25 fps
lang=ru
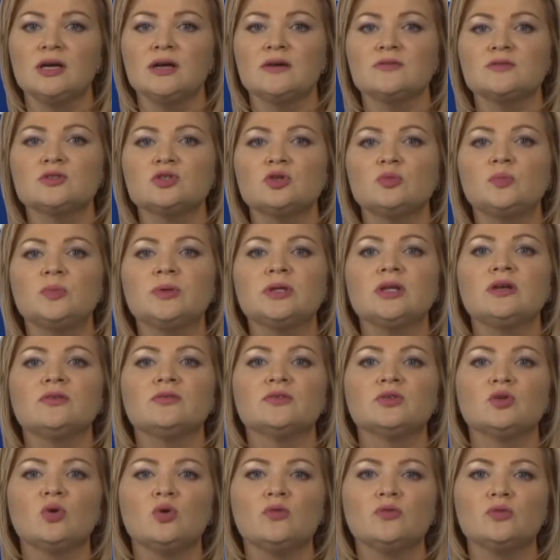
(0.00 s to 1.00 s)
вступила
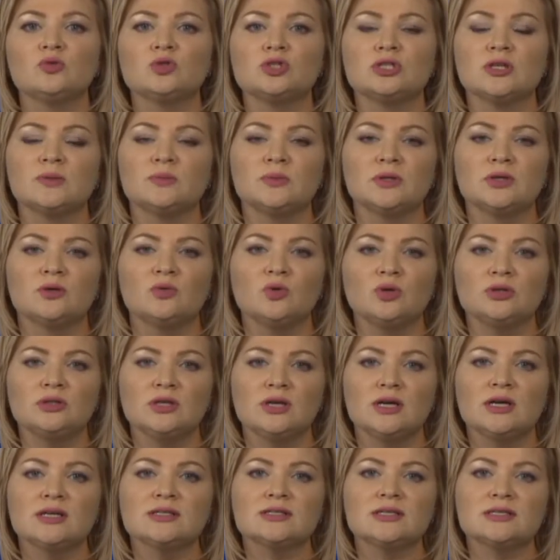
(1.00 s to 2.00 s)
в новый учебный год
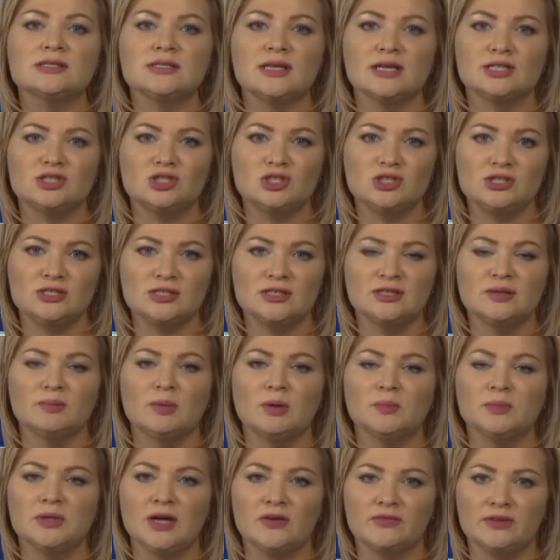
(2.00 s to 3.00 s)
со значительным
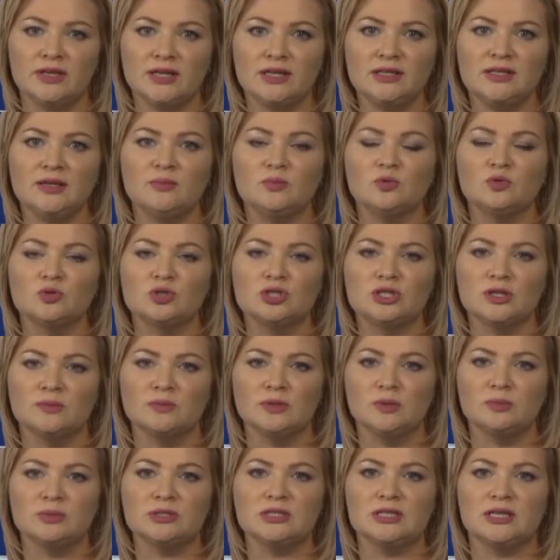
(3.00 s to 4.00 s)
обновлением
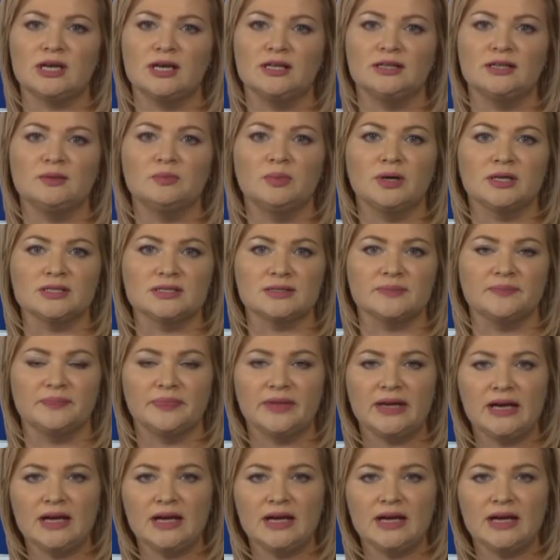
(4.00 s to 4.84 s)
учебно-материальной базы.